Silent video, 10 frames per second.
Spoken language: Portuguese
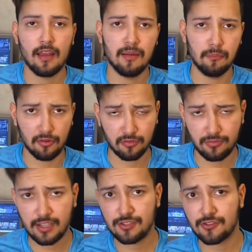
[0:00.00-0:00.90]
Bom, no
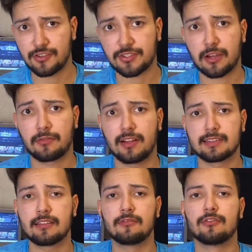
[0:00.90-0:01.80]
vídeo de hoje quero falar
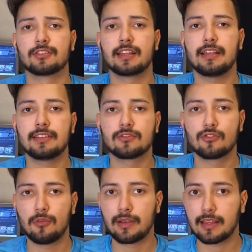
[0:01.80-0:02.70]
assim com vocês
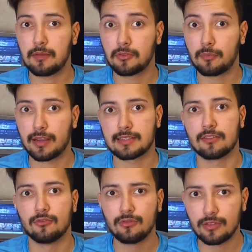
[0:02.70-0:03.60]
sobre a equipe do
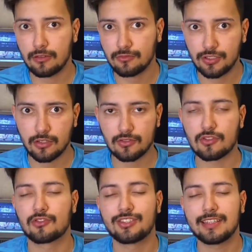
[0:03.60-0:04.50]
Paysandu e um giro de
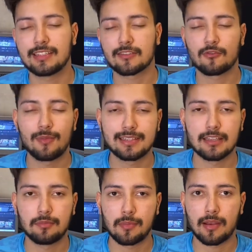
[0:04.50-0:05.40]
notícias,
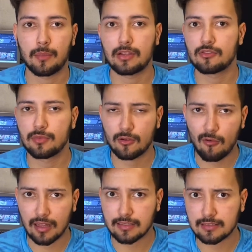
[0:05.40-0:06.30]
começando primeiramente sobre
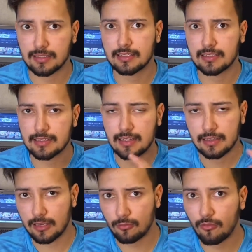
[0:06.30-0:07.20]
quatro atletas
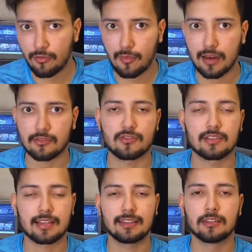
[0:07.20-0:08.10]
que confirmaram a
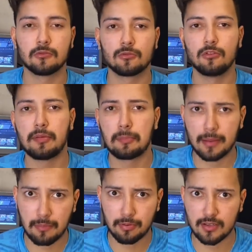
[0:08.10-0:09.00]
sua saída do clube
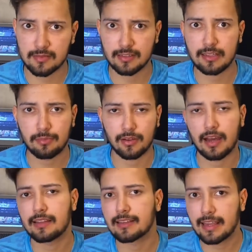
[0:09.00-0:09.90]
para a próxima
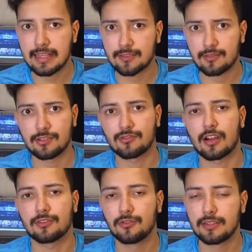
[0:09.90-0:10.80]
temporada. Quem são esses
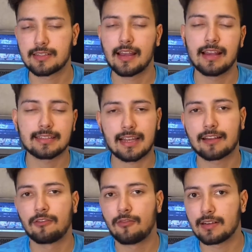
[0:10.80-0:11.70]
jogadores? Será
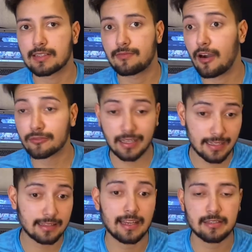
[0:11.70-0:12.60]
que vão fazer falta?
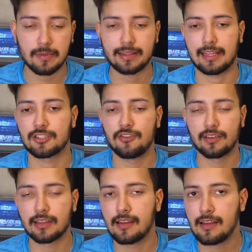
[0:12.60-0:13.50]
E até a
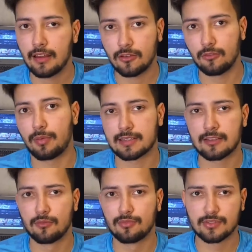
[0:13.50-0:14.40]
expectativa, né, do
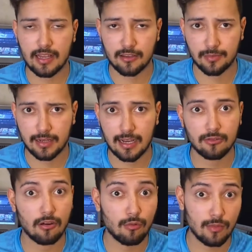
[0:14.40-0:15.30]
Paysandu buscar no
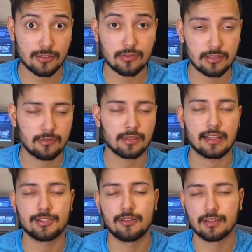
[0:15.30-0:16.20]
mercado algumas outras
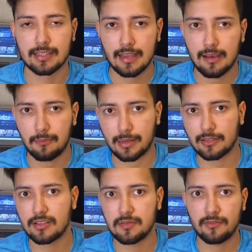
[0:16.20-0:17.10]
alternativas para
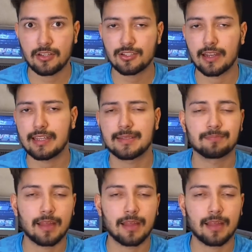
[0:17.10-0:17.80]
2023.